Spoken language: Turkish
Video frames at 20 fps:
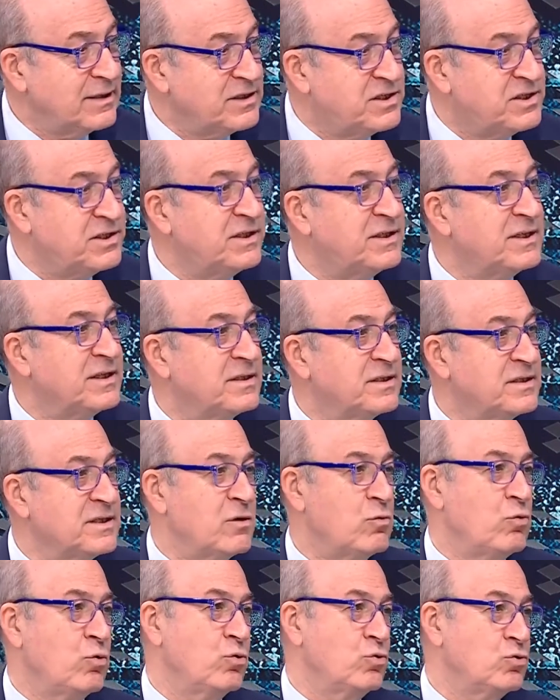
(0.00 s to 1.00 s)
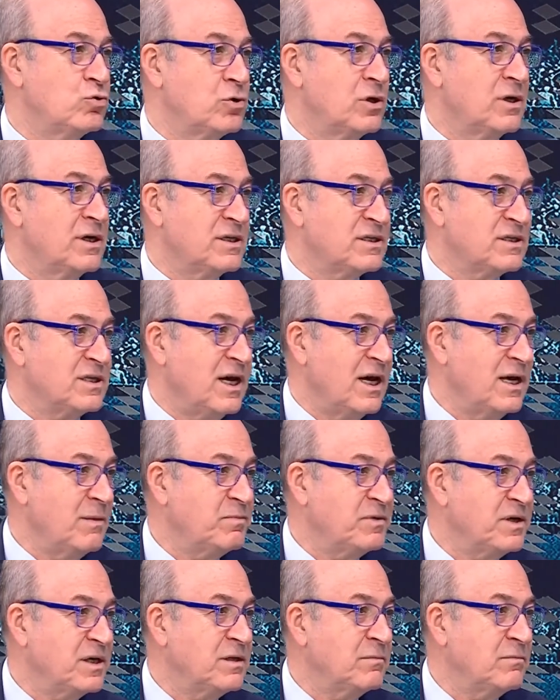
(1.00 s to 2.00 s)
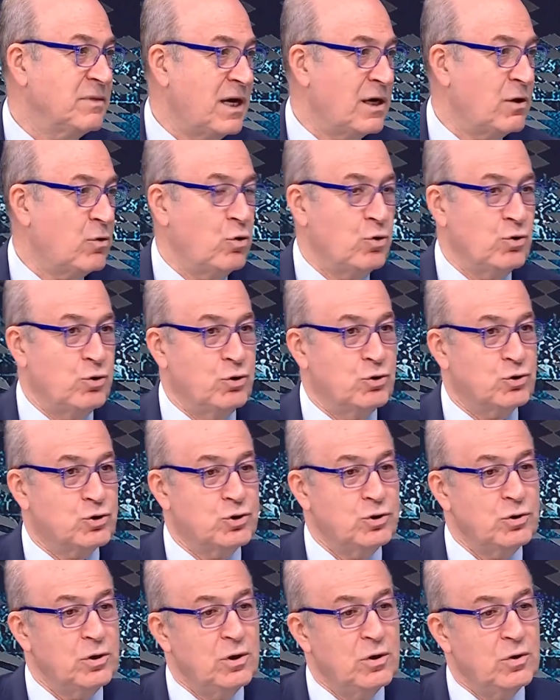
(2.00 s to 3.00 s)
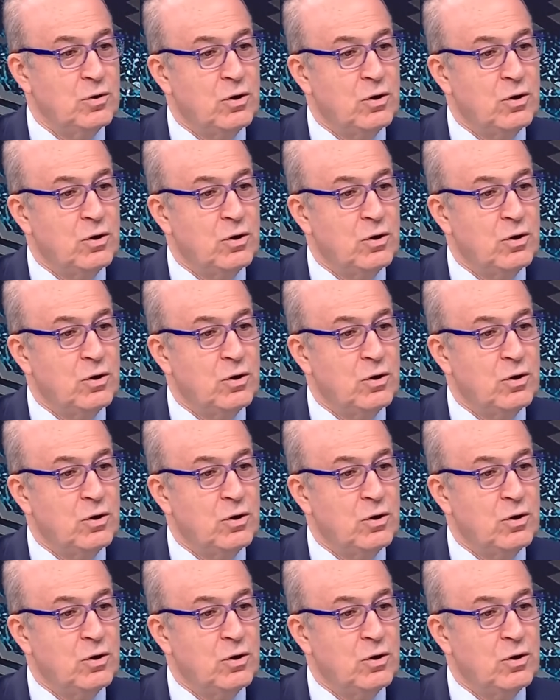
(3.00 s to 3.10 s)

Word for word: cirit atacak oyunculara sahip takımlarla oynuyorsun.